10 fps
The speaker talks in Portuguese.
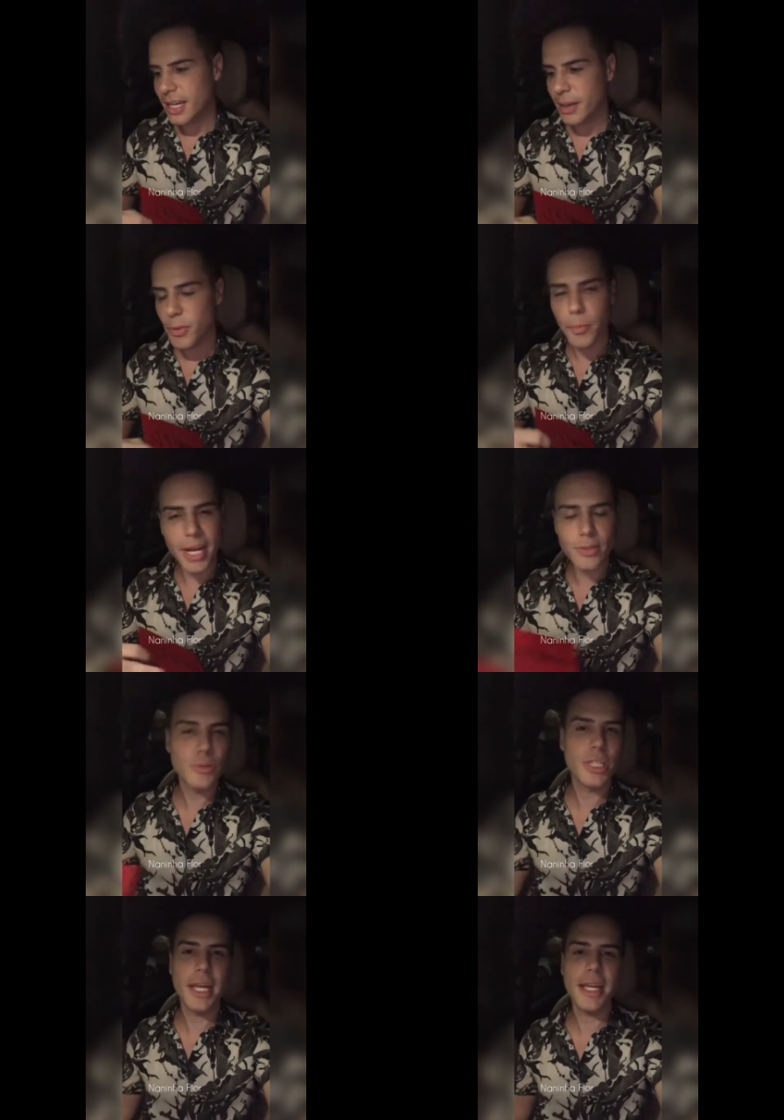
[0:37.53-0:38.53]
é meu braço
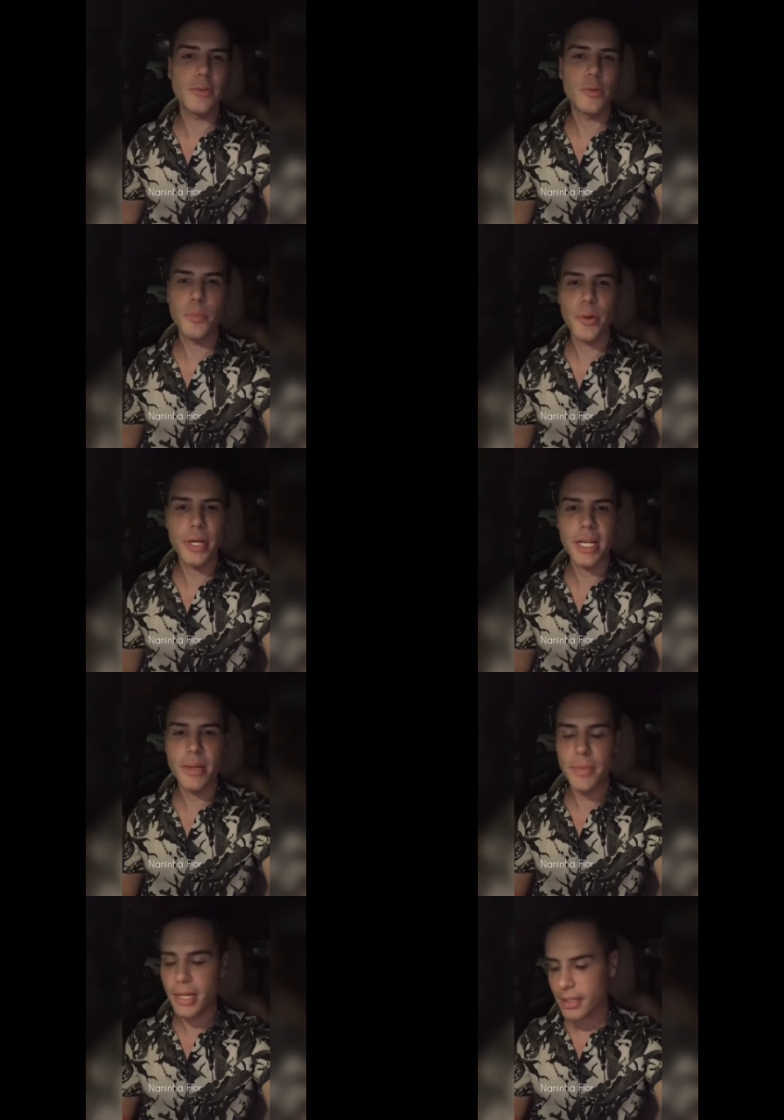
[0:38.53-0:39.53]
direito no
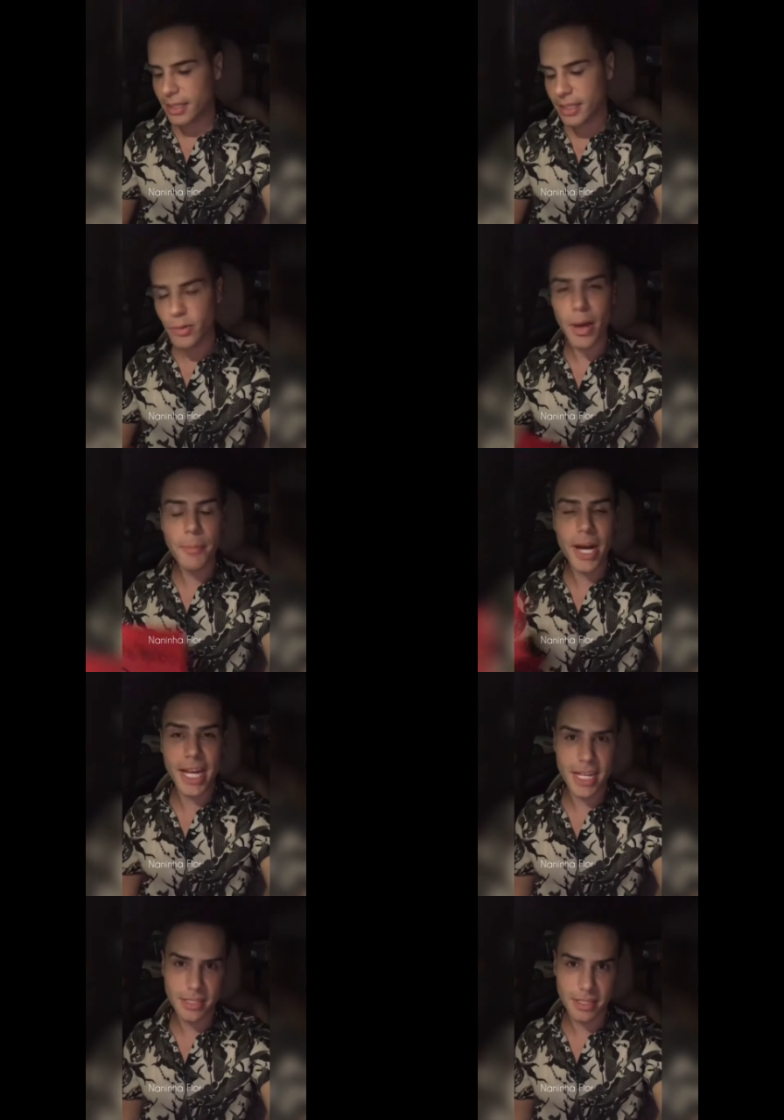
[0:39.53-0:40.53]
programa, que não
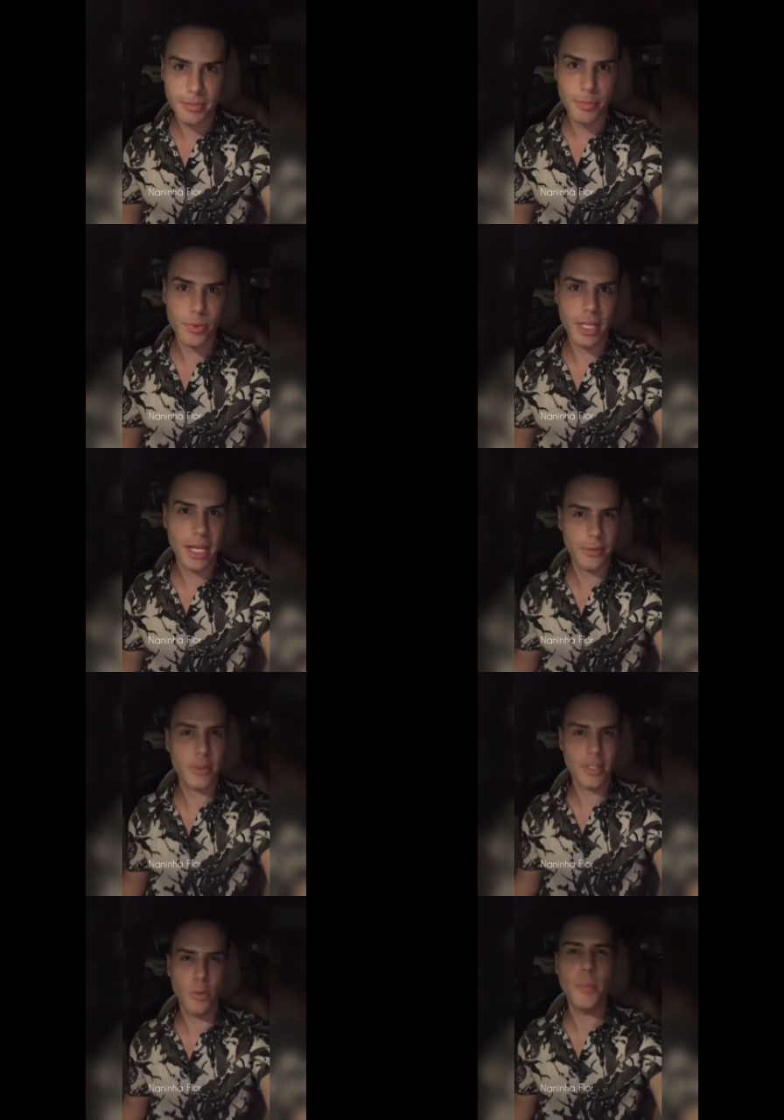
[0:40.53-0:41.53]
aparece, porque ela é
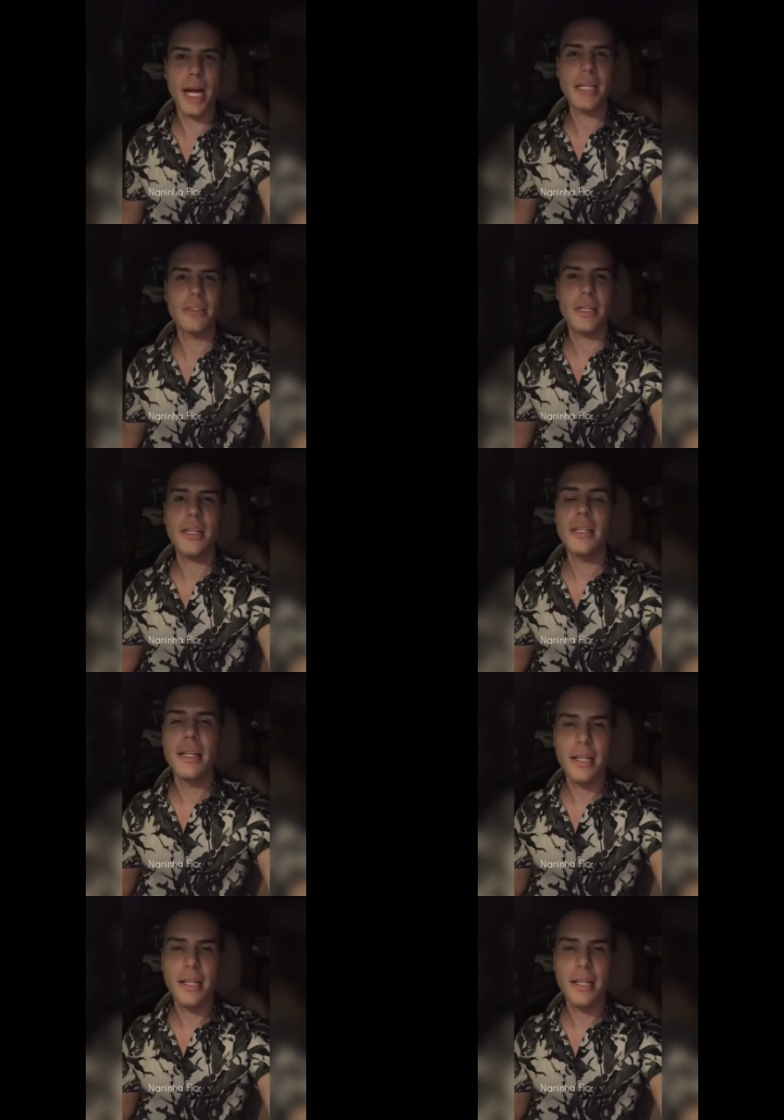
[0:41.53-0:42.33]
nossa Lombardi, né?